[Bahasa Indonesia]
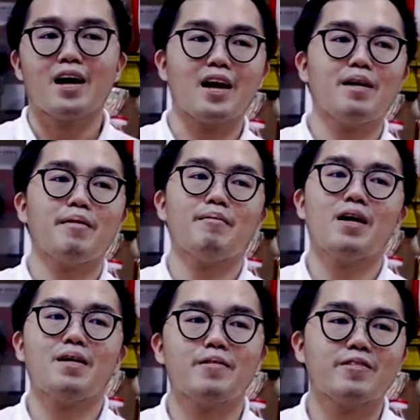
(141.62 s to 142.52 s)
karena
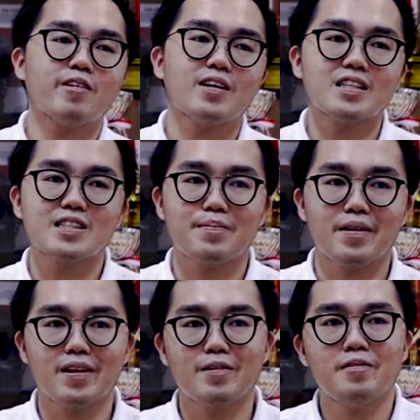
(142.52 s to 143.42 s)
memang kebetulan
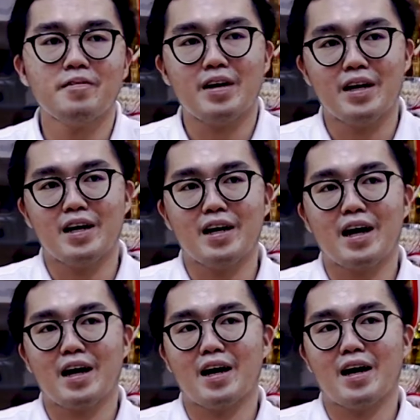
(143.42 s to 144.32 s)
customernya itu uh,
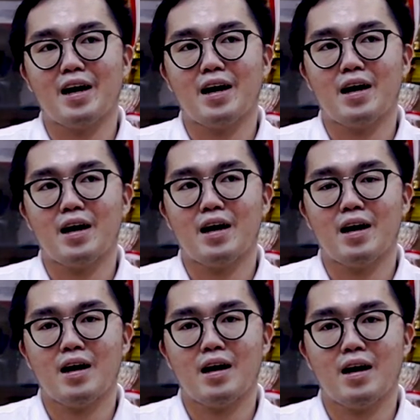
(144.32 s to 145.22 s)
agak
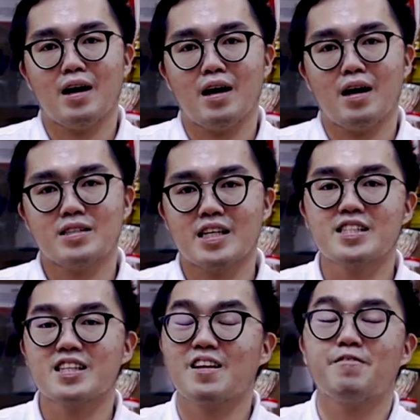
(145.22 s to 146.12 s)

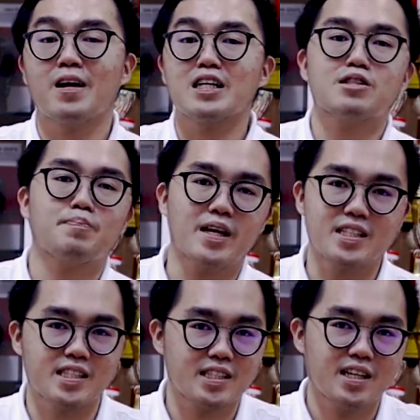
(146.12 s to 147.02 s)
sensitif dengan
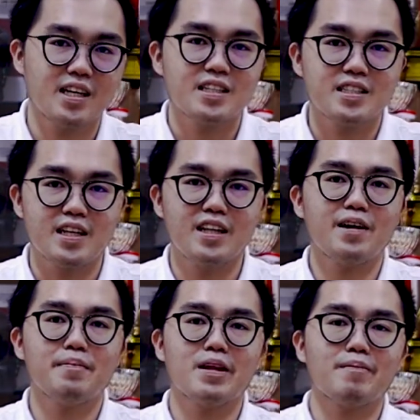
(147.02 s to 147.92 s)
space jadi
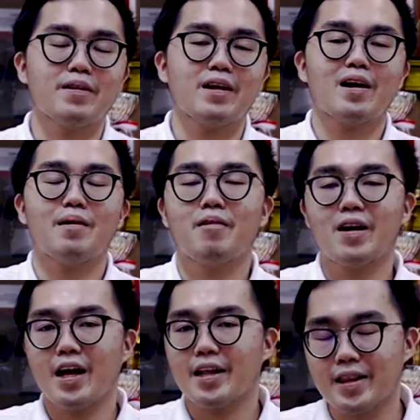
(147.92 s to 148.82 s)
dia benar-benar nggak mau
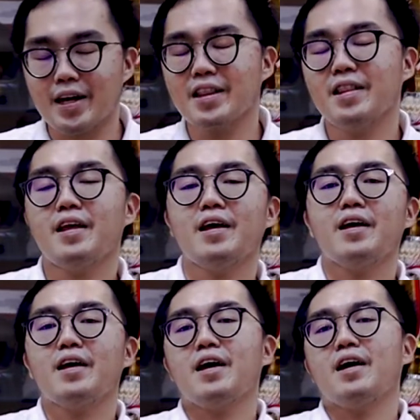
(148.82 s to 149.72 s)
kelihatan
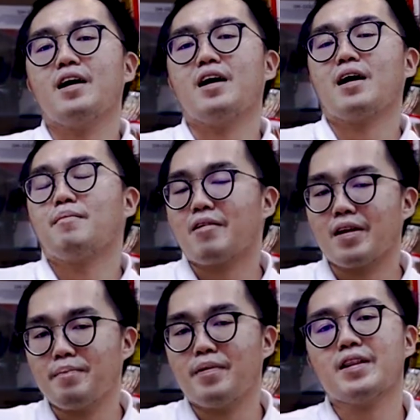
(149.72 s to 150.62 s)
eh, nggak uh, mau
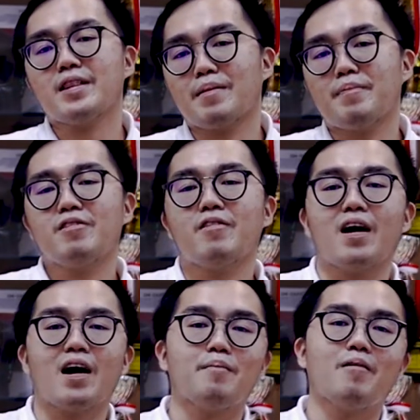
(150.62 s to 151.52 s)
ribet tapi juga
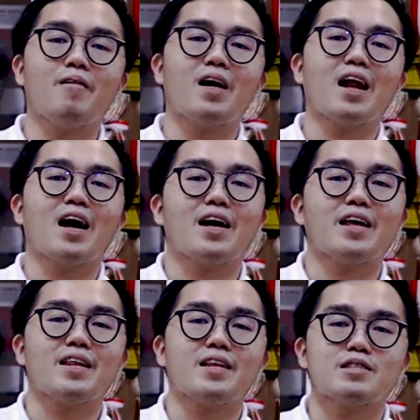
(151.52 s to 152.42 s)
nggak mau
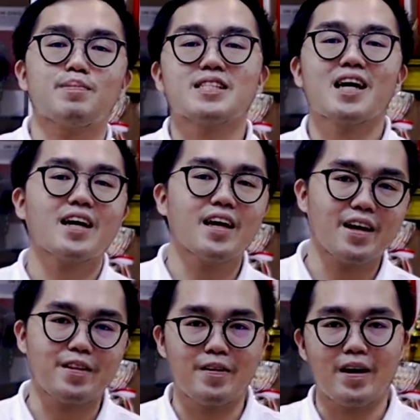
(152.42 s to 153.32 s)
ngalangin space
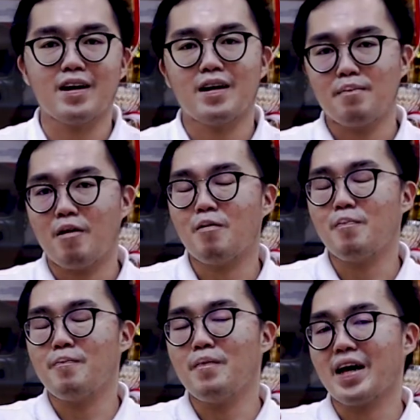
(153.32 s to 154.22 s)
kaki gitu ya mau
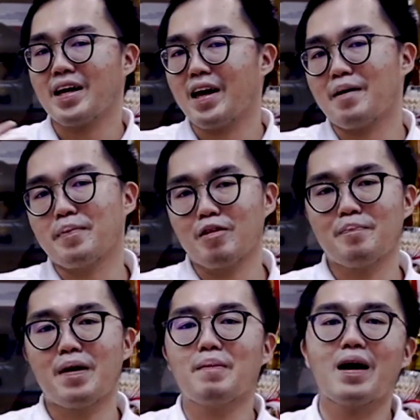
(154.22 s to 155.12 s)
baik yang
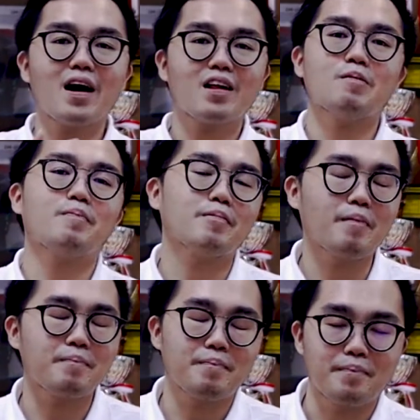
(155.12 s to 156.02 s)
penumpang belakang
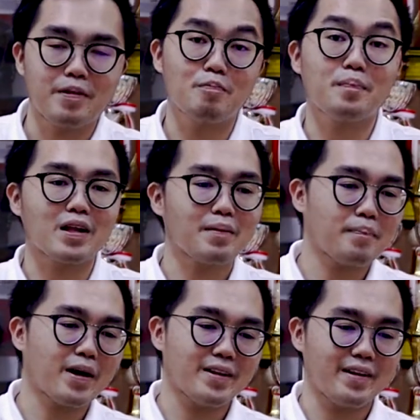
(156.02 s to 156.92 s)
ataupun penumpang
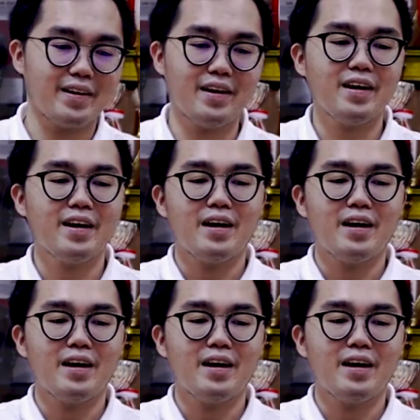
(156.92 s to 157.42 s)
depan jadi